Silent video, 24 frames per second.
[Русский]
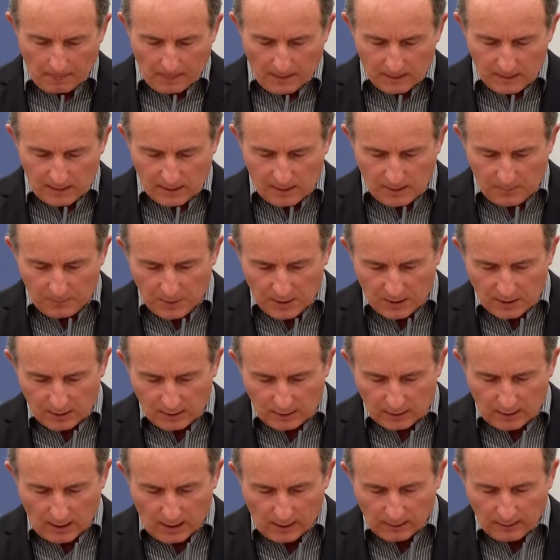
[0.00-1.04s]
Здесь написано
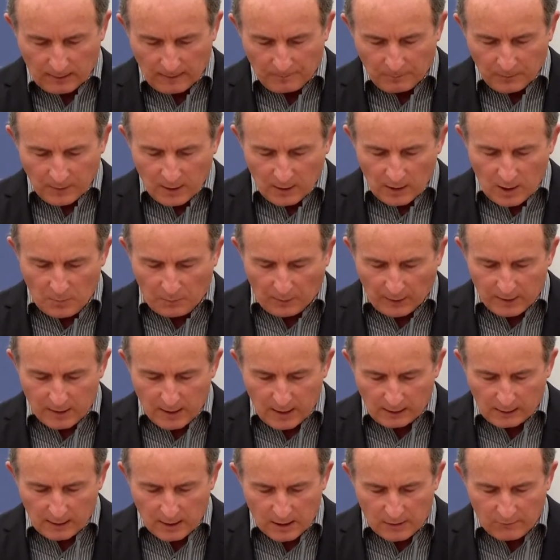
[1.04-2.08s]
так. «И
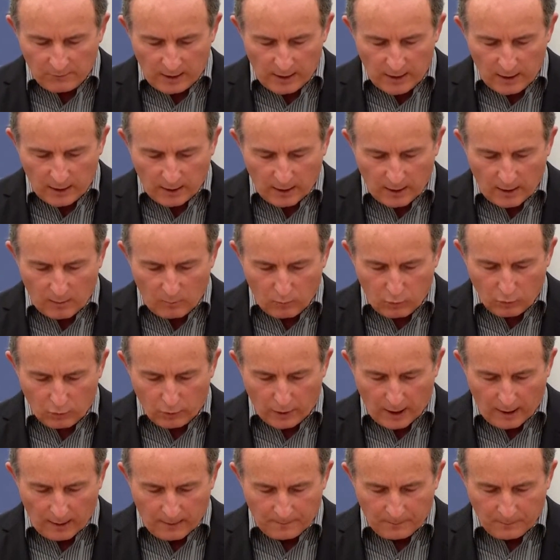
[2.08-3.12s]
поднялась великая
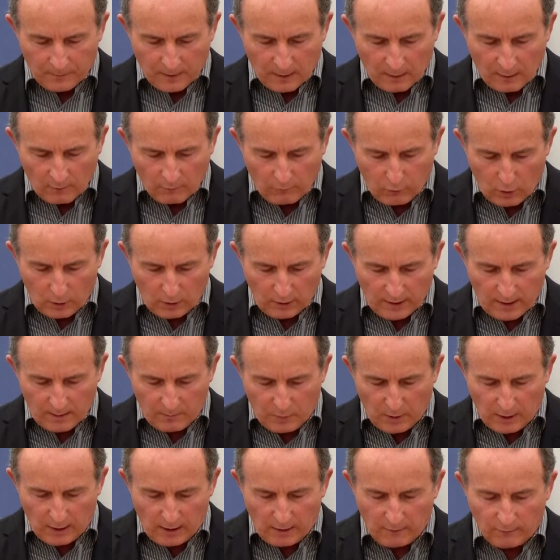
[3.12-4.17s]
буря, волны
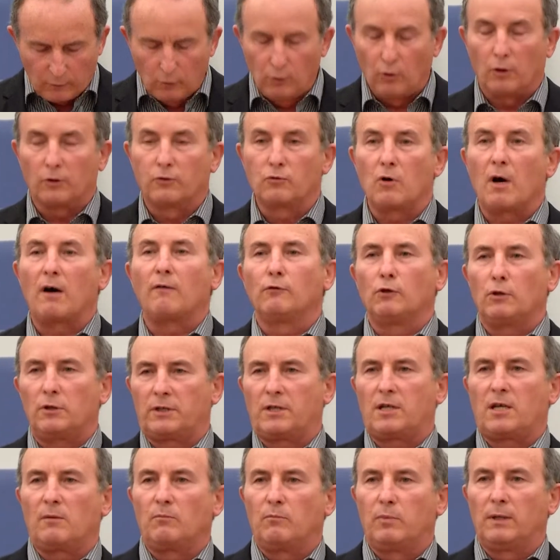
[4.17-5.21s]
били в лодку, а в
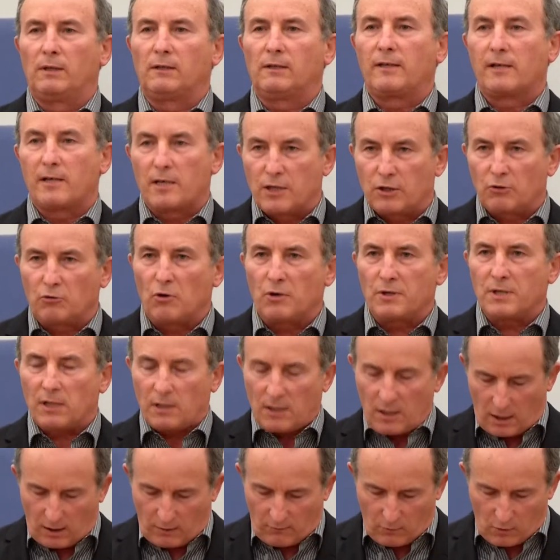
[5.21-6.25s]
лодке был Христос
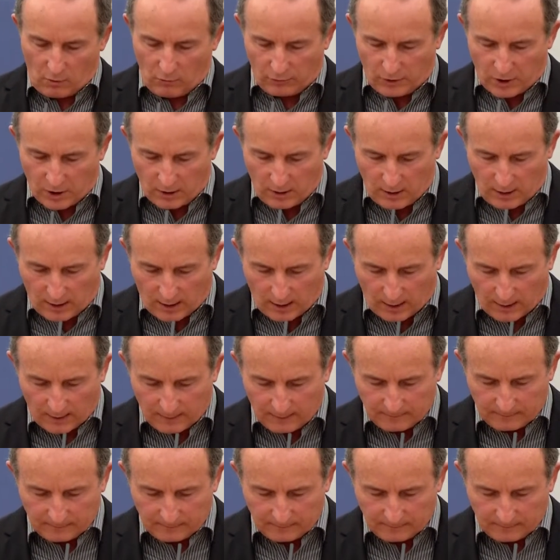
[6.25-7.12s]
и его ученики.